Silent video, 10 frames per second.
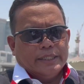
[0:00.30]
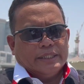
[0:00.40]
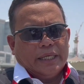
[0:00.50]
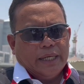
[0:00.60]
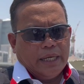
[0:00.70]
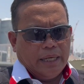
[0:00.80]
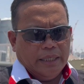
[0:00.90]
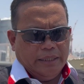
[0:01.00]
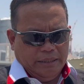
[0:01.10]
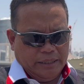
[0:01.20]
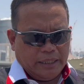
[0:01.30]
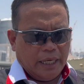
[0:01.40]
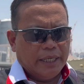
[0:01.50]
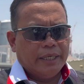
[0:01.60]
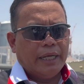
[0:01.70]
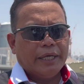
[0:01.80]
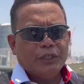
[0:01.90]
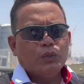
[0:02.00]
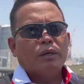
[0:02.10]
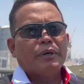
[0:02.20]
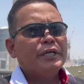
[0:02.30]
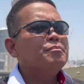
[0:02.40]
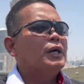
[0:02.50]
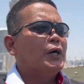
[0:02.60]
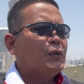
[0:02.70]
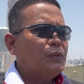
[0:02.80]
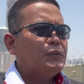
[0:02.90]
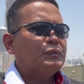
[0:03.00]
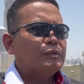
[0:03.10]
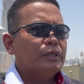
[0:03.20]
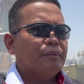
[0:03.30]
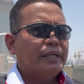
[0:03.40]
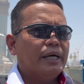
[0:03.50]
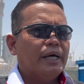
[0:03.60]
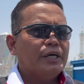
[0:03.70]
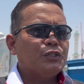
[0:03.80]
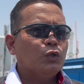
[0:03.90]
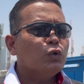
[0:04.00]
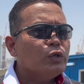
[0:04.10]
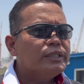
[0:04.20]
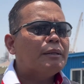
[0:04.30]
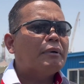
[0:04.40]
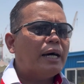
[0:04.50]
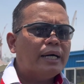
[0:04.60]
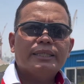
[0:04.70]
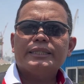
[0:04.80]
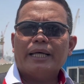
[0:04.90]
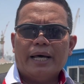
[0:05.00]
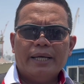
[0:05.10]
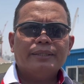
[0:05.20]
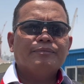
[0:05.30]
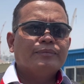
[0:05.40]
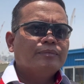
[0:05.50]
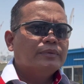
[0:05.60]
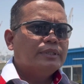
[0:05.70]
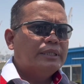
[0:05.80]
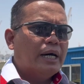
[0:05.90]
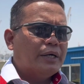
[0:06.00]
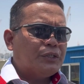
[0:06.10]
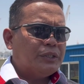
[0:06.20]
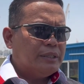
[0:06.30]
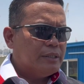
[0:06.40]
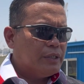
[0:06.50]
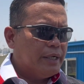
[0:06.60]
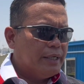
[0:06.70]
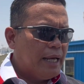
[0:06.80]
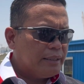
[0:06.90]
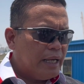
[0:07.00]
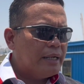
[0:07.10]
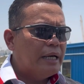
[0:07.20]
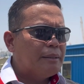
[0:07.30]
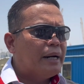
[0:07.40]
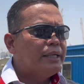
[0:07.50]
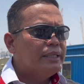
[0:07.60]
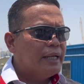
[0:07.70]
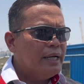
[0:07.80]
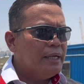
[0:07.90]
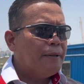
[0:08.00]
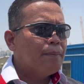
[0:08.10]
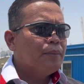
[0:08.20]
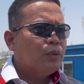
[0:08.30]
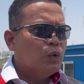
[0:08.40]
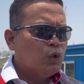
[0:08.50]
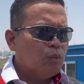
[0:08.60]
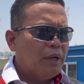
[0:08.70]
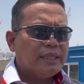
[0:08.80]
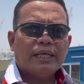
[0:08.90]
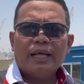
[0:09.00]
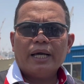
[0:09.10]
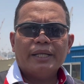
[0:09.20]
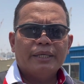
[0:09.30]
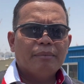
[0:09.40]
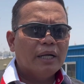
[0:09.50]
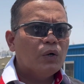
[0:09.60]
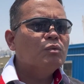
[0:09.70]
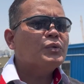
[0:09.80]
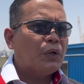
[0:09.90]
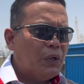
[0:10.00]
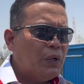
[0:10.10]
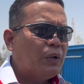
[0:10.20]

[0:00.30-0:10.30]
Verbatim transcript: saya sekali lagi juga menghimbau kepada seluruh jamaah kita yang datang dari Madinah untuk melaksanakan ibadah umroh.